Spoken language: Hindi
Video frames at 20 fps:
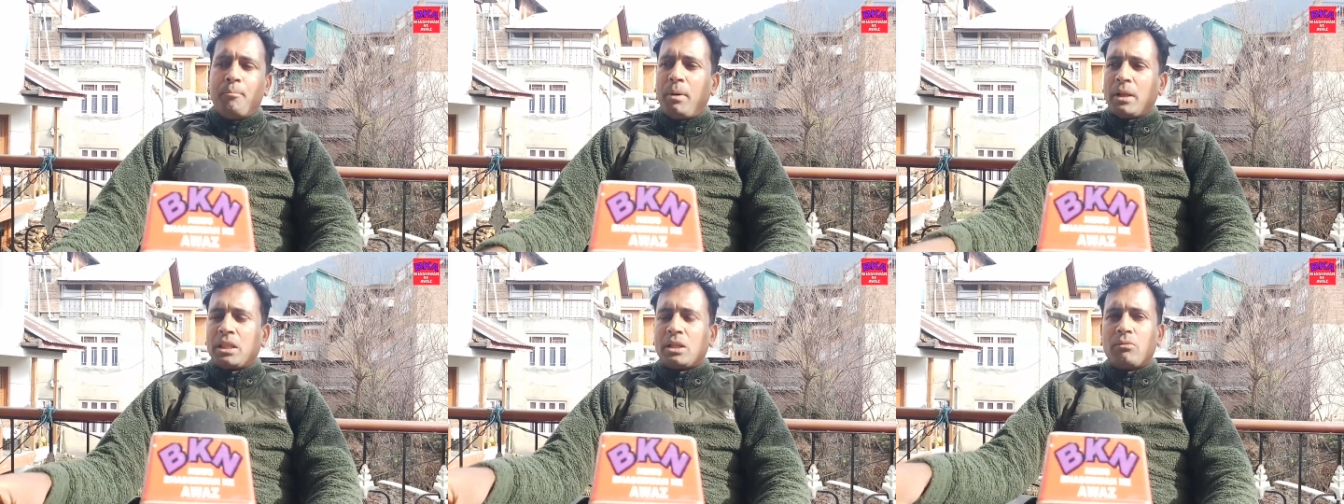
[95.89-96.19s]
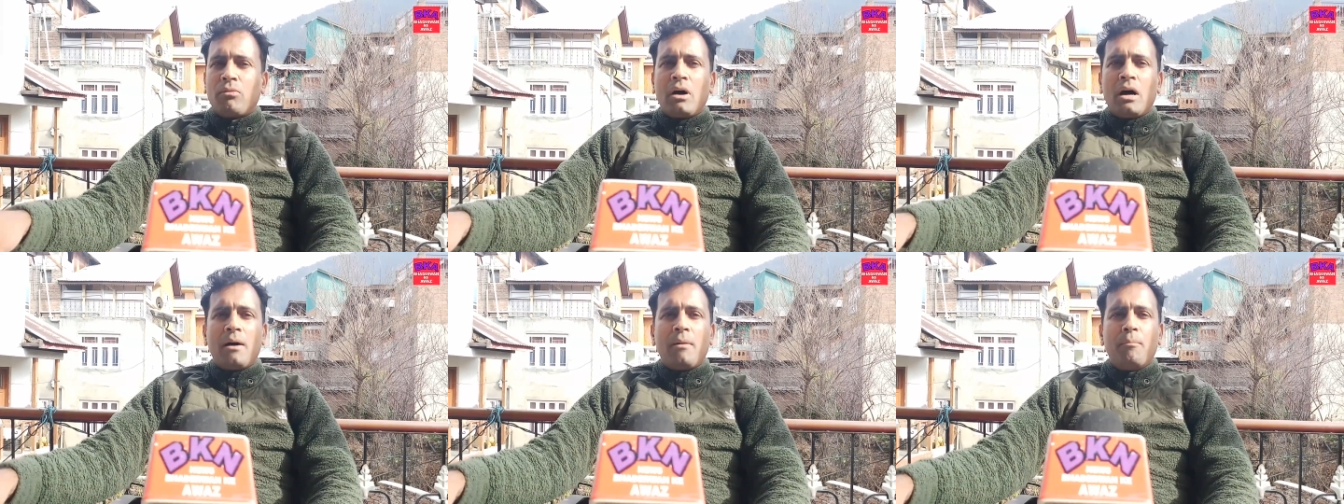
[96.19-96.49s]

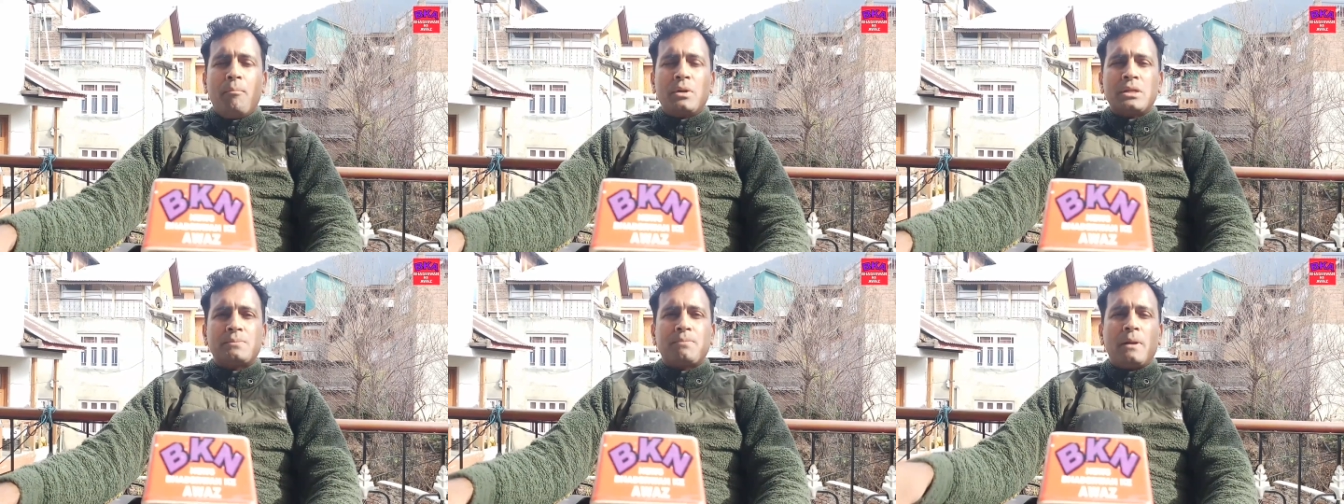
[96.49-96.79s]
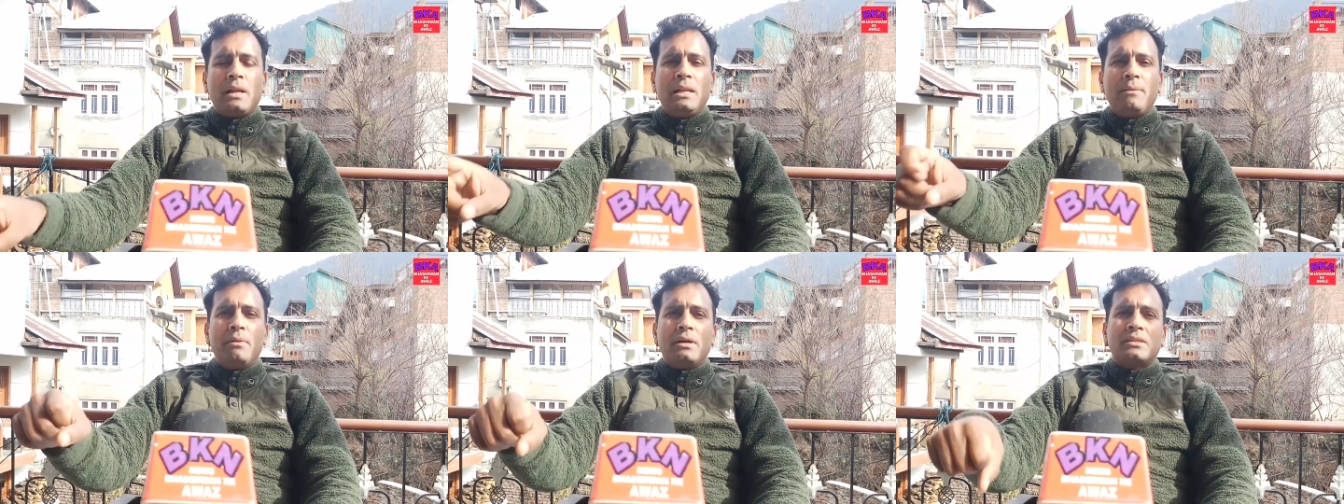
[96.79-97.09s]
भद्रवा
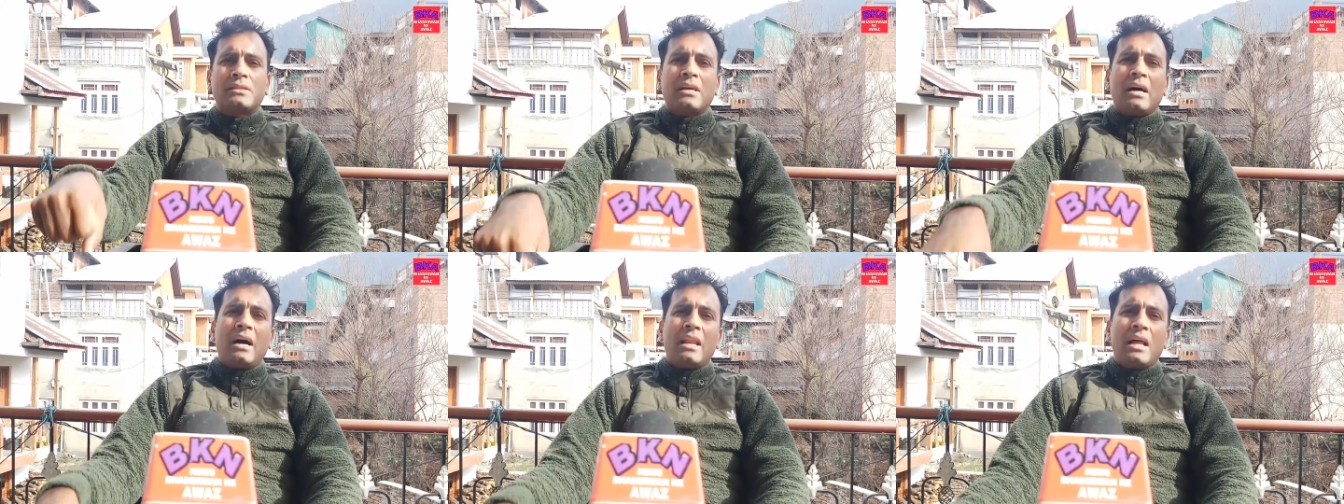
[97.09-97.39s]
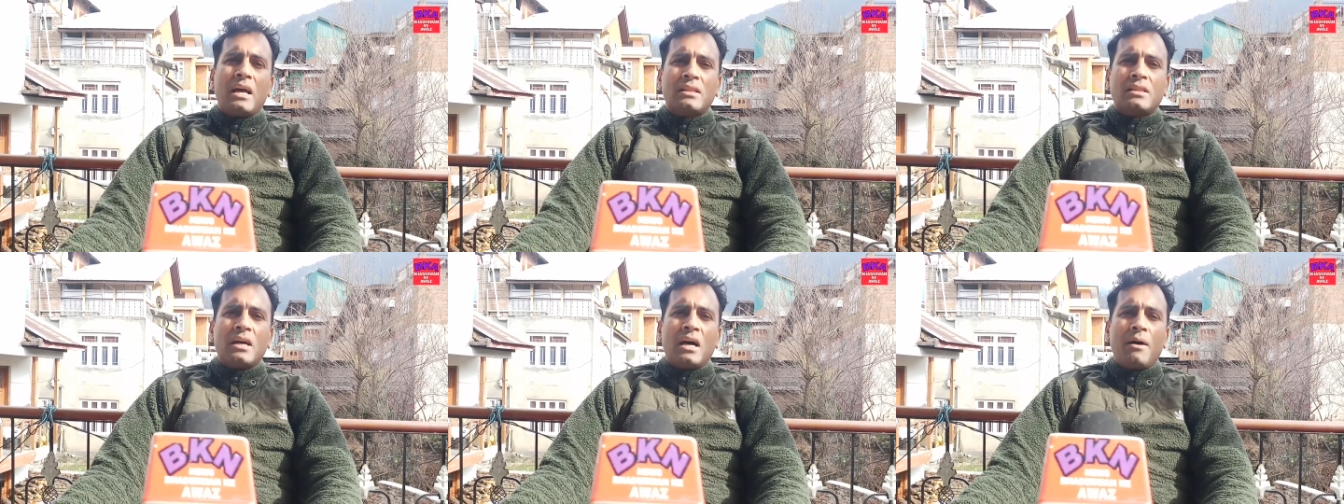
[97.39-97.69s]
म्यूनसिपल लिमिट्स का
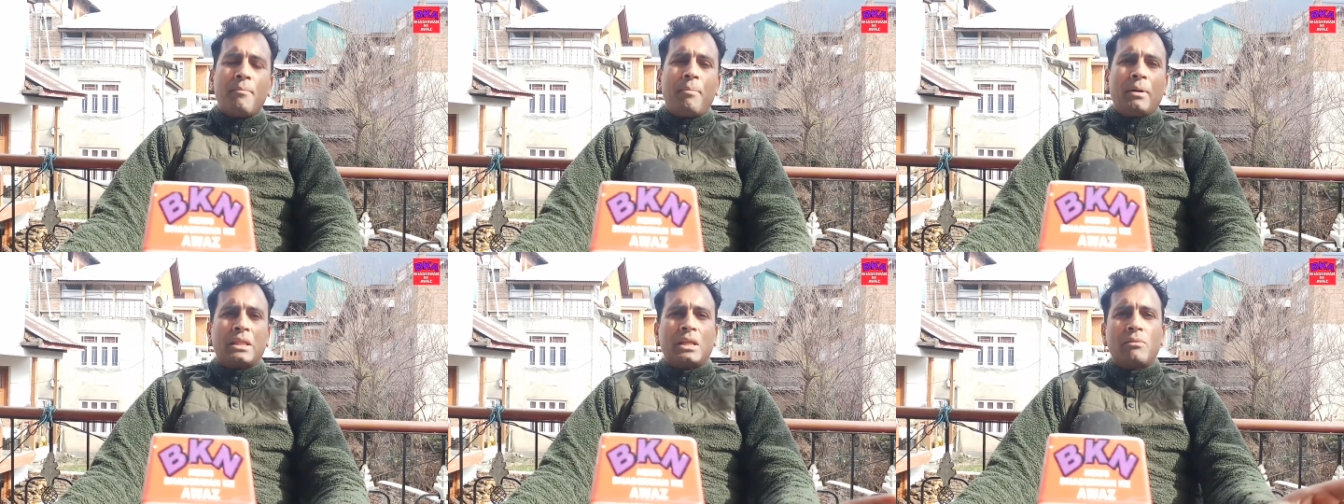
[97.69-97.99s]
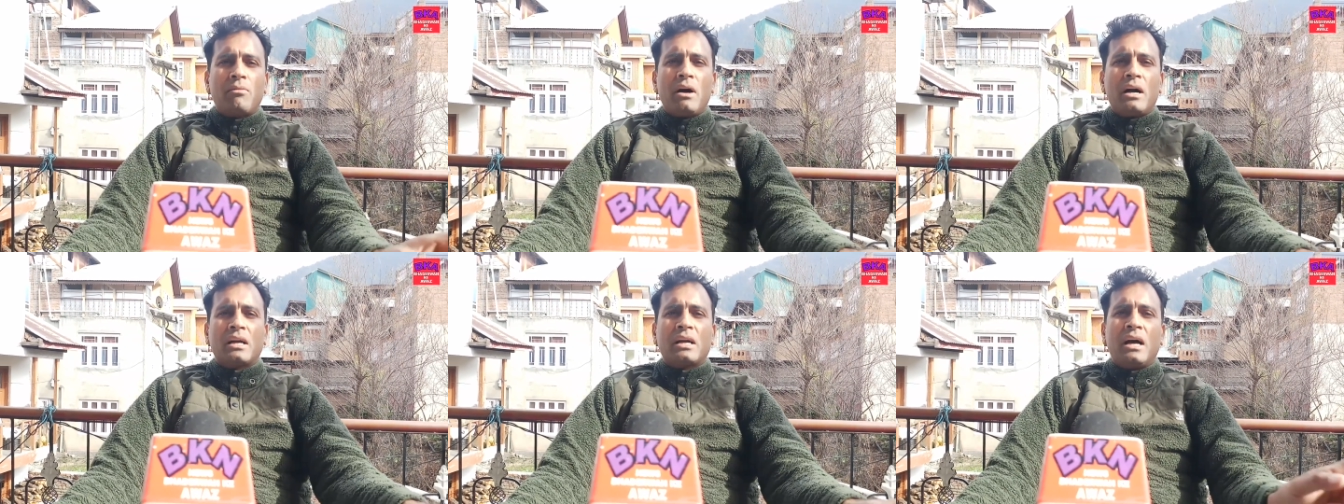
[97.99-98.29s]
अलग था
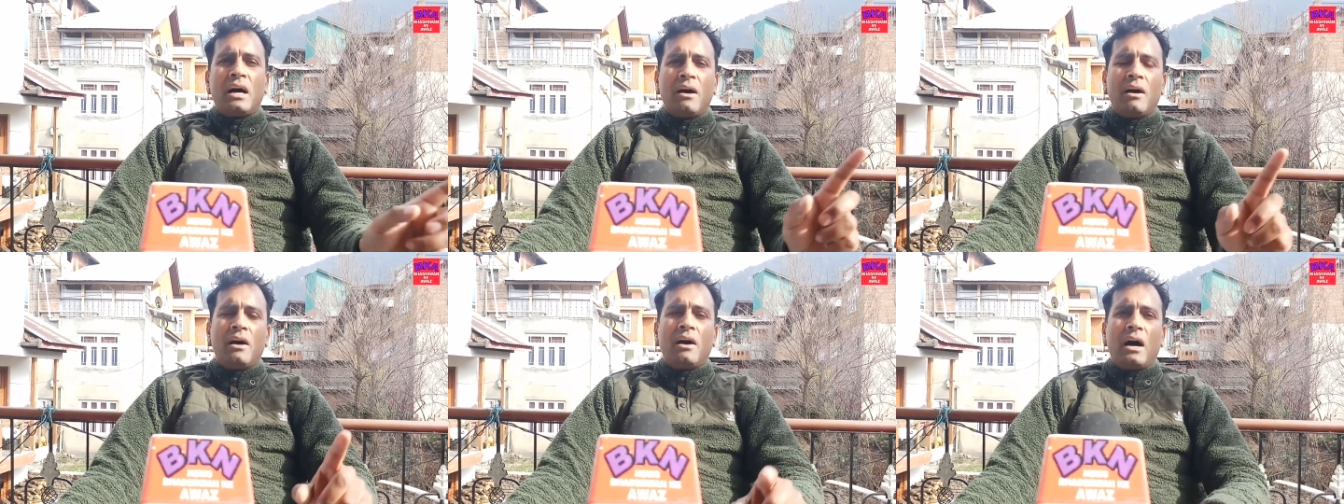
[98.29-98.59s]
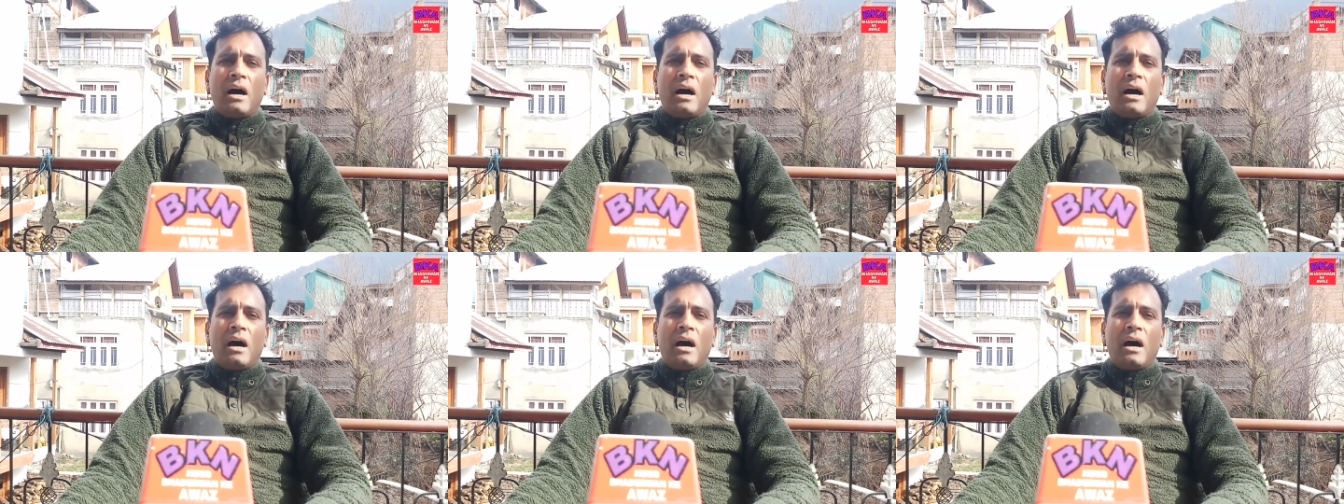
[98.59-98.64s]
भद्रवा का